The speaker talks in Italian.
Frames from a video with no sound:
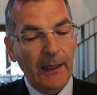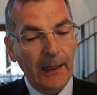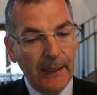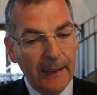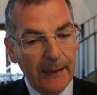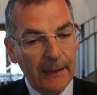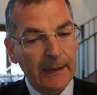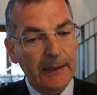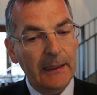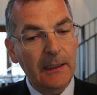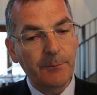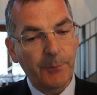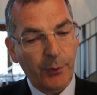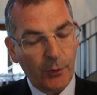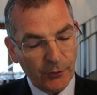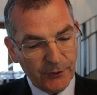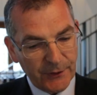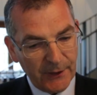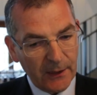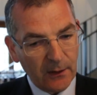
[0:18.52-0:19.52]
e il
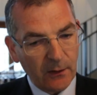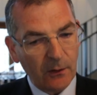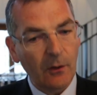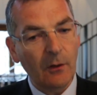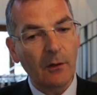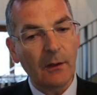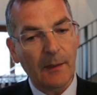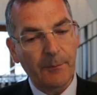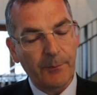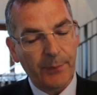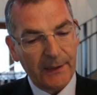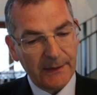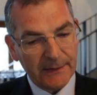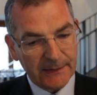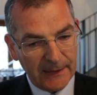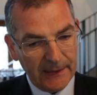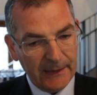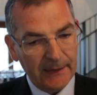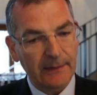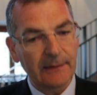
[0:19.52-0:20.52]
Prosecco
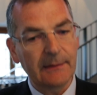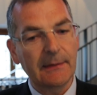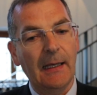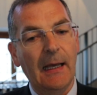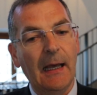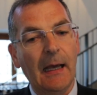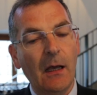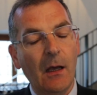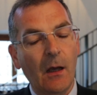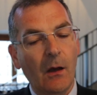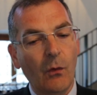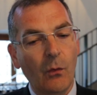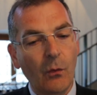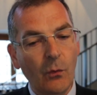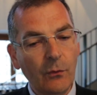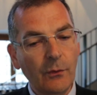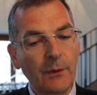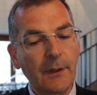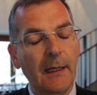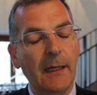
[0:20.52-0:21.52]
rappresenta
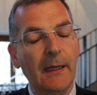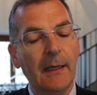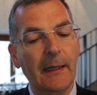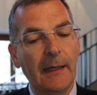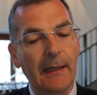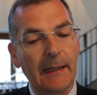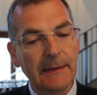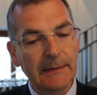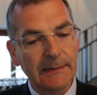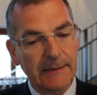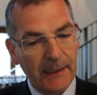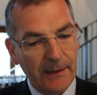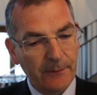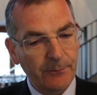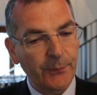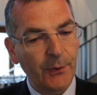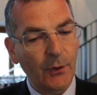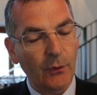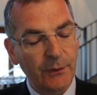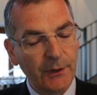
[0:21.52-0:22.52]
un
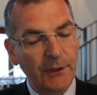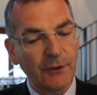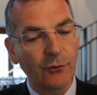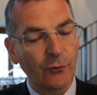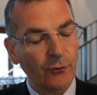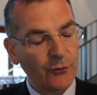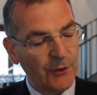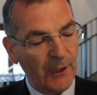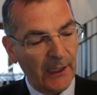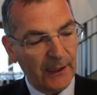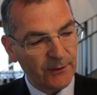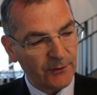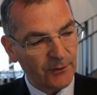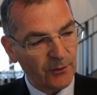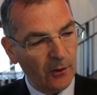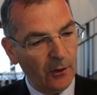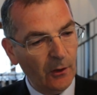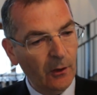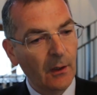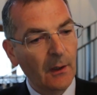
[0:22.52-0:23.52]
esempio di
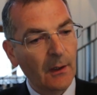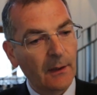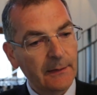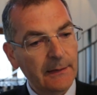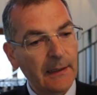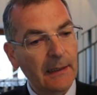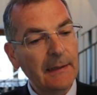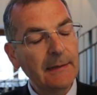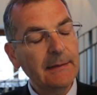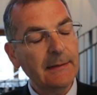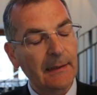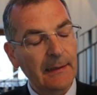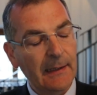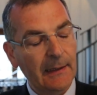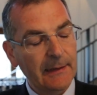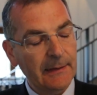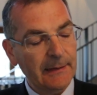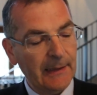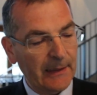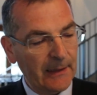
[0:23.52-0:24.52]
successo
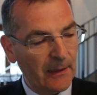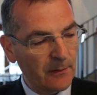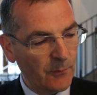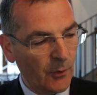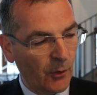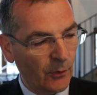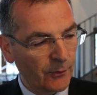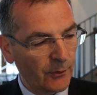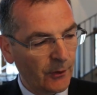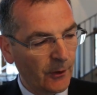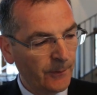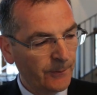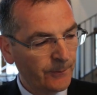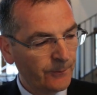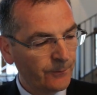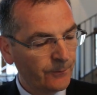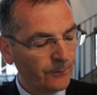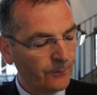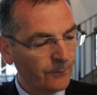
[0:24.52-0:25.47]
dell'italianità nel mondo.